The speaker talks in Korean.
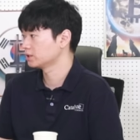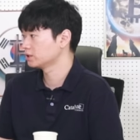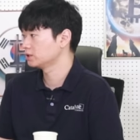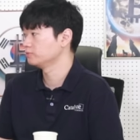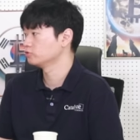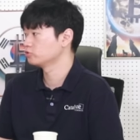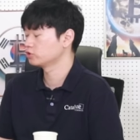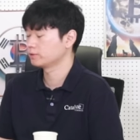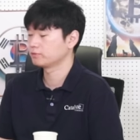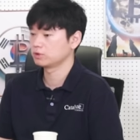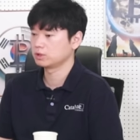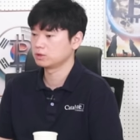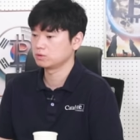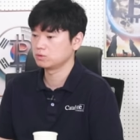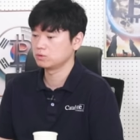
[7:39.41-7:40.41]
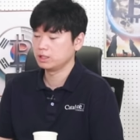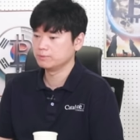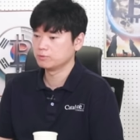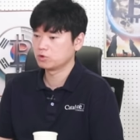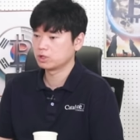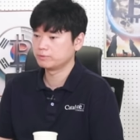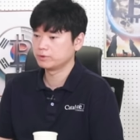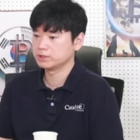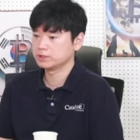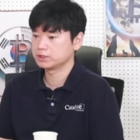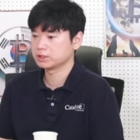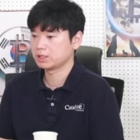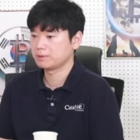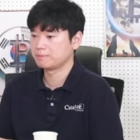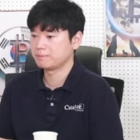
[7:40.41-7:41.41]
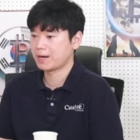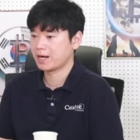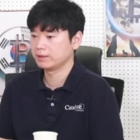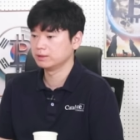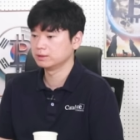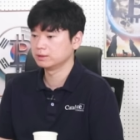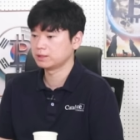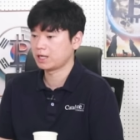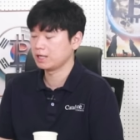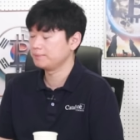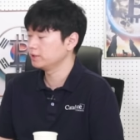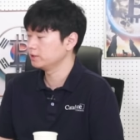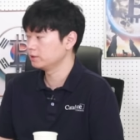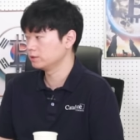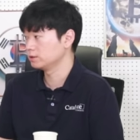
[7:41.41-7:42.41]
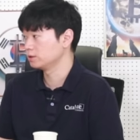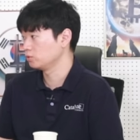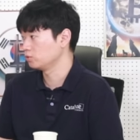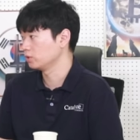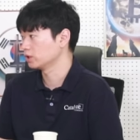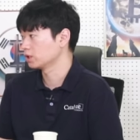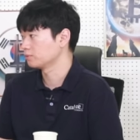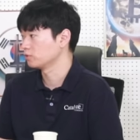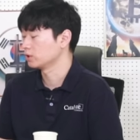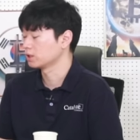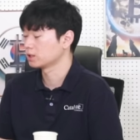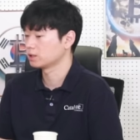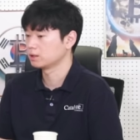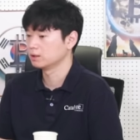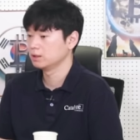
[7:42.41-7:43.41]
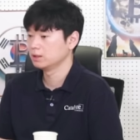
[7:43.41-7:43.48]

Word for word: 지분 수합도 음. 하고, 애니모카 브랜즈가 많은 아이피들을 들고 있다 보니까